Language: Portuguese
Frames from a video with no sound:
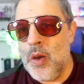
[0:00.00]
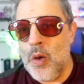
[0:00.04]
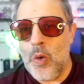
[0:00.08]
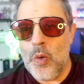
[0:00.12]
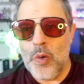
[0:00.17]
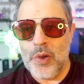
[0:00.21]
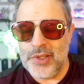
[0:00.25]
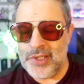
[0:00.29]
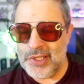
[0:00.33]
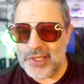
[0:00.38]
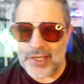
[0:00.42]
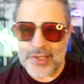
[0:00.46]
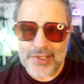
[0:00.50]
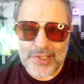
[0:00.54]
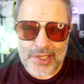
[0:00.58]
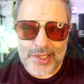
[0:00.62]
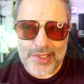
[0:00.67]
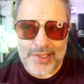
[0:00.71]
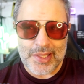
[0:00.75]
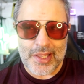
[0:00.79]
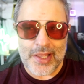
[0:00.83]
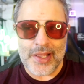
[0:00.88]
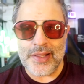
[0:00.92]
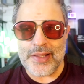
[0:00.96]

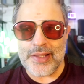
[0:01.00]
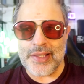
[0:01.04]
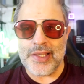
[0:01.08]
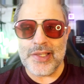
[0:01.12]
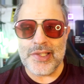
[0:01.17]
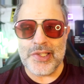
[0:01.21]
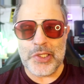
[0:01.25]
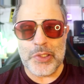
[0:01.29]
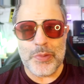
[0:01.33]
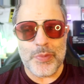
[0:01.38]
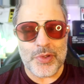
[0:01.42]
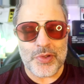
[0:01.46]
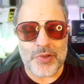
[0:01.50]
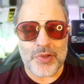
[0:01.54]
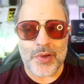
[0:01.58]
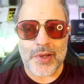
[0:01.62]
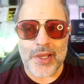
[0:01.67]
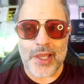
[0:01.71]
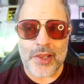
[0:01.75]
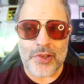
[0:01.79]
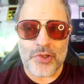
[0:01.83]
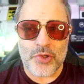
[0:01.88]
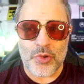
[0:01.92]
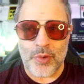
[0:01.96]
870 em cima do
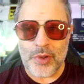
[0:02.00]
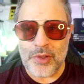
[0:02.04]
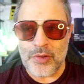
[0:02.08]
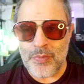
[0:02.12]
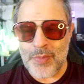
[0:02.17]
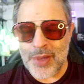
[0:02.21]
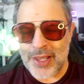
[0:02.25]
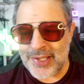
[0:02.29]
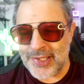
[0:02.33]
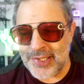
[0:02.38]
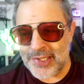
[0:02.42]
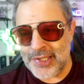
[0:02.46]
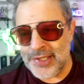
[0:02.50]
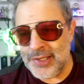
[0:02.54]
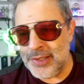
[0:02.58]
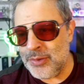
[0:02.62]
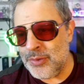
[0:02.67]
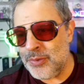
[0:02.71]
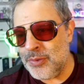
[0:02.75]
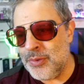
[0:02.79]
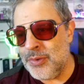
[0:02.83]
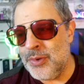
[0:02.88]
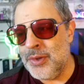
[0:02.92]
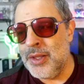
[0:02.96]
soquete
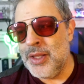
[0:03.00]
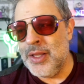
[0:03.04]
865,